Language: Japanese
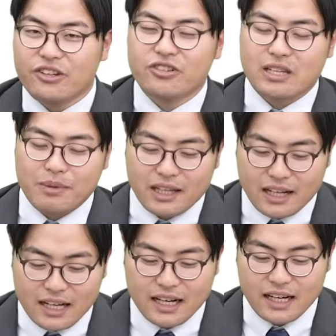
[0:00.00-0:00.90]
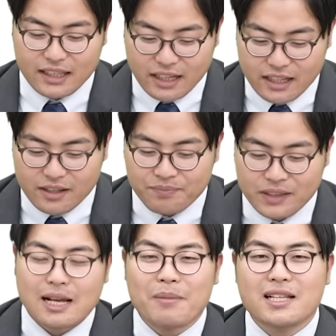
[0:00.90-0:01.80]
入してみて考えたり、
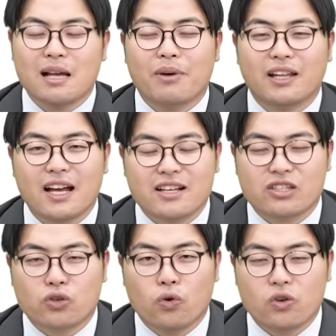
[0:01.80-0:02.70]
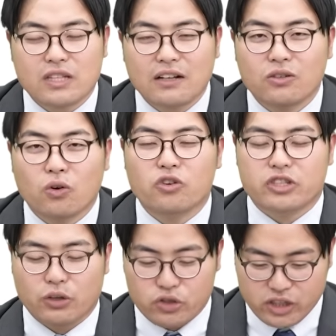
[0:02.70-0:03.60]
様々な試行錯誤を
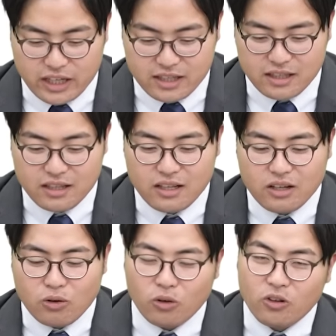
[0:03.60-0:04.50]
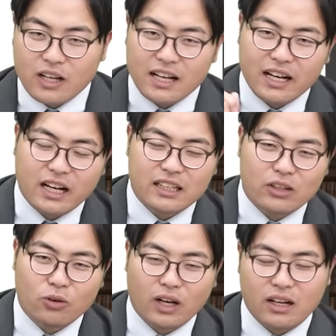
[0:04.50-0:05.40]
してほしいです。この考え
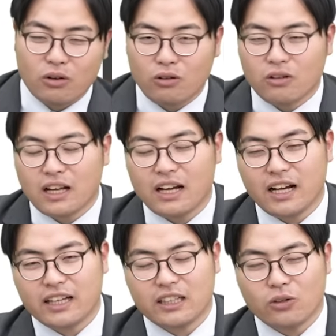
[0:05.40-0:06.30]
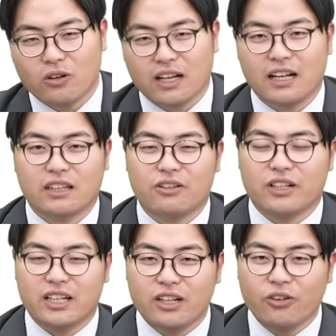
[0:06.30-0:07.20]
方どうかな、この考え方どうかなっていうふ
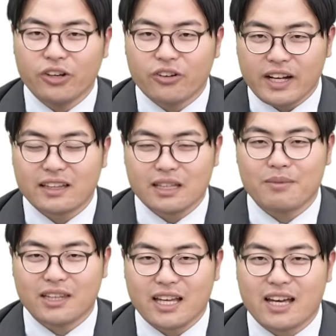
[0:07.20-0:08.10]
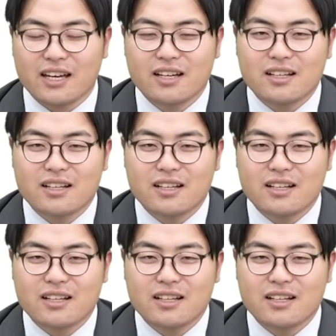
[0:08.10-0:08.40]
うにいろいろやってみて、